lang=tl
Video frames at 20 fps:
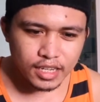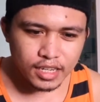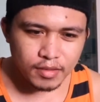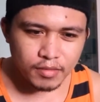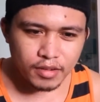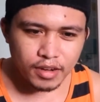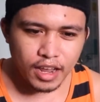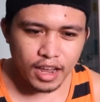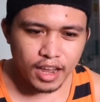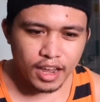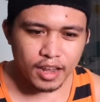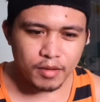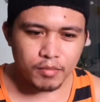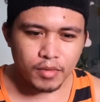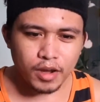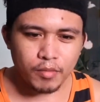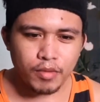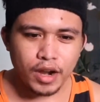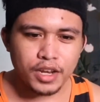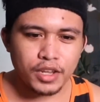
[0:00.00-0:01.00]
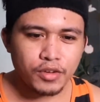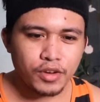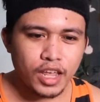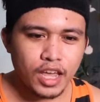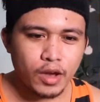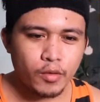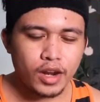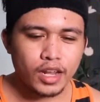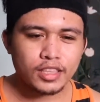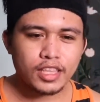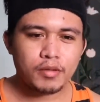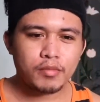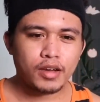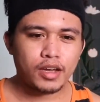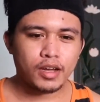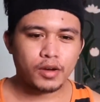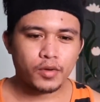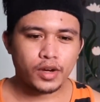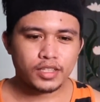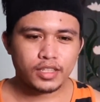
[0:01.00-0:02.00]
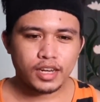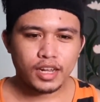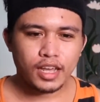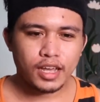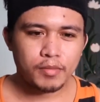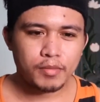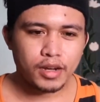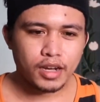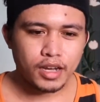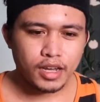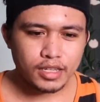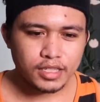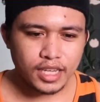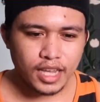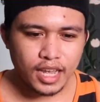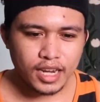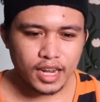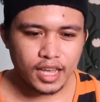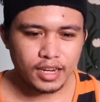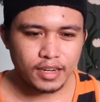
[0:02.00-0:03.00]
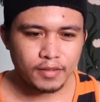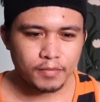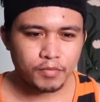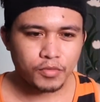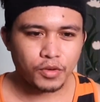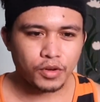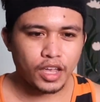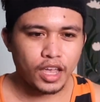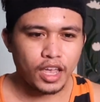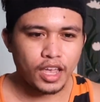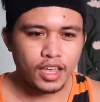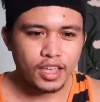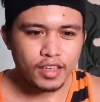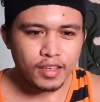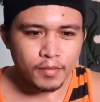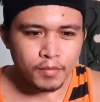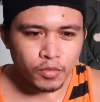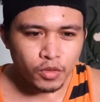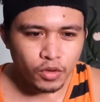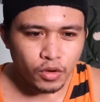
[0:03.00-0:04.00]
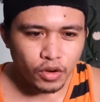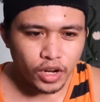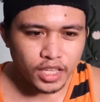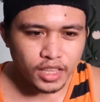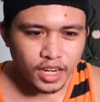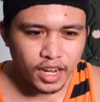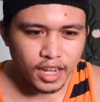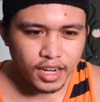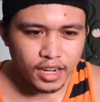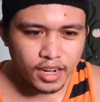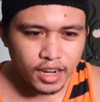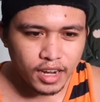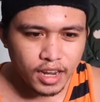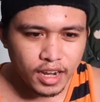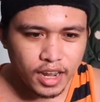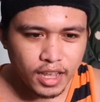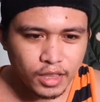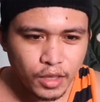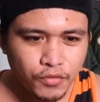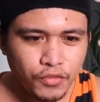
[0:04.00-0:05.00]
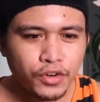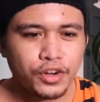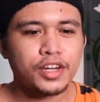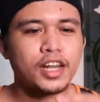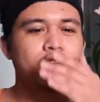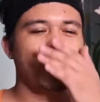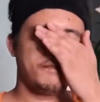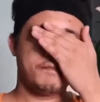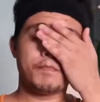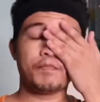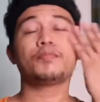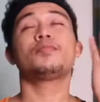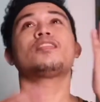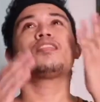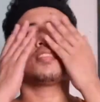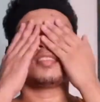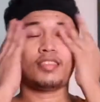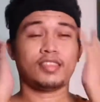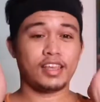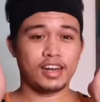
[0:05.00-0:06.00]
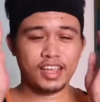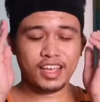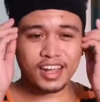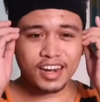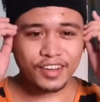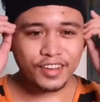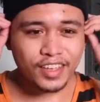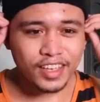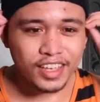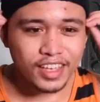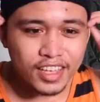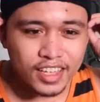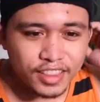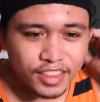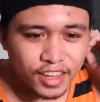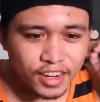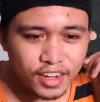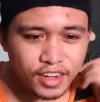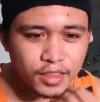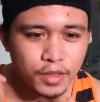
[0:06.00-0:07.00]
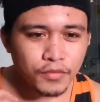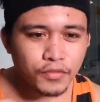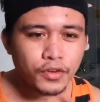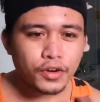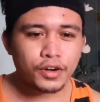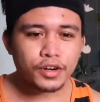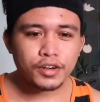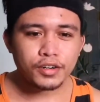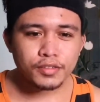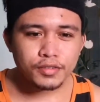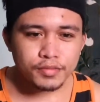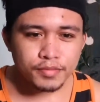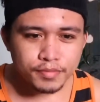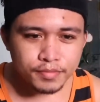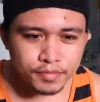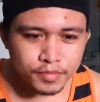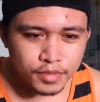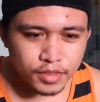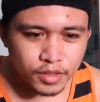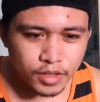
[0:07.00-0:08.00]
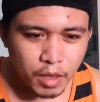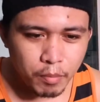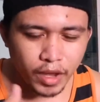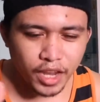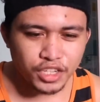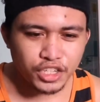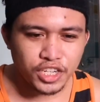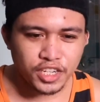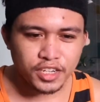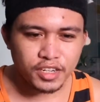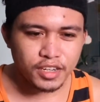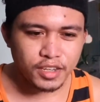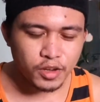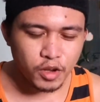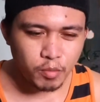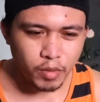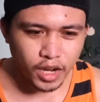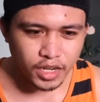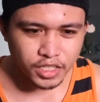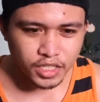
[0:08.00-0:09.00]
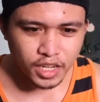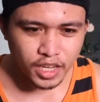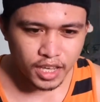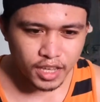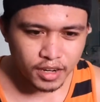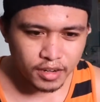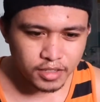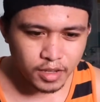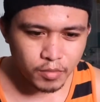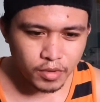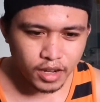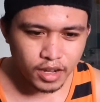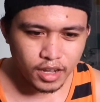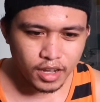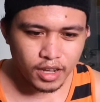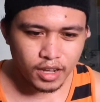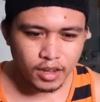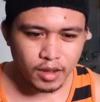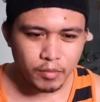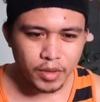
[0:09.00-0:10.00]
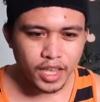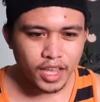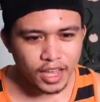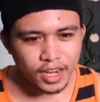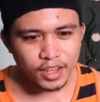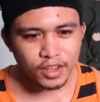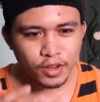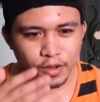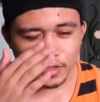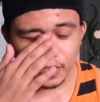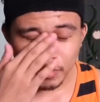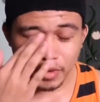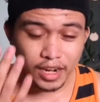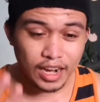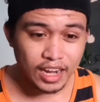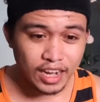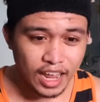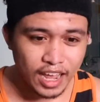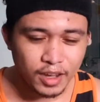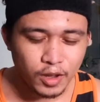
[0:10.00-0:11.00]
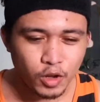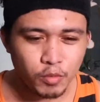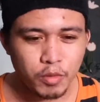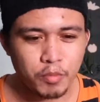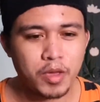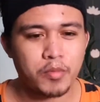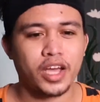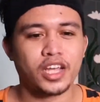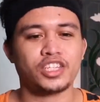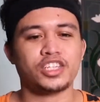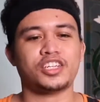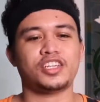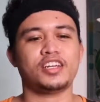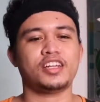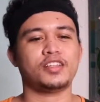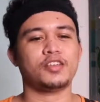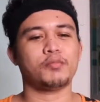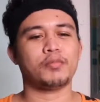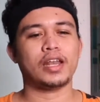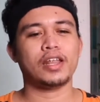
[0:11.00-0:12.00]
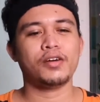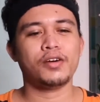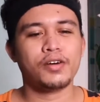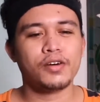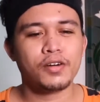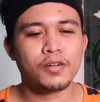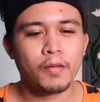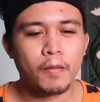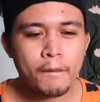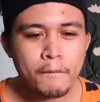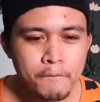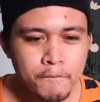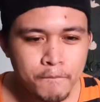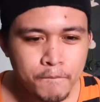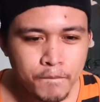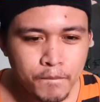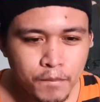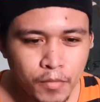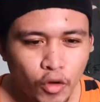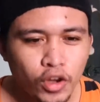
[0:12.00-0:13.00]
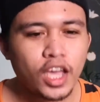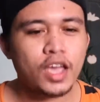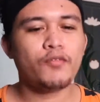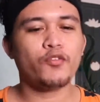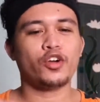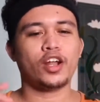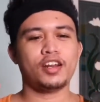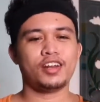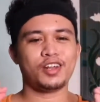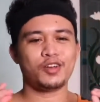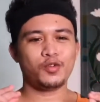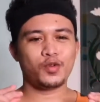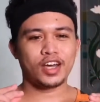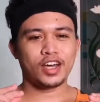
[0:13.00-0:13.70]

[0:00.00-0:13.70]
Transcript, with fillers: Then mga brand new niya, wala tay mga kuan ha, mga sikanhan. Okay? Okay, 384 na. Dali araw eh. 384. Okay, paki-share ninyo, paki-share sa mga amiga ninyo, sa mga line group, paki share ninyo. Palihog. Okay, 401.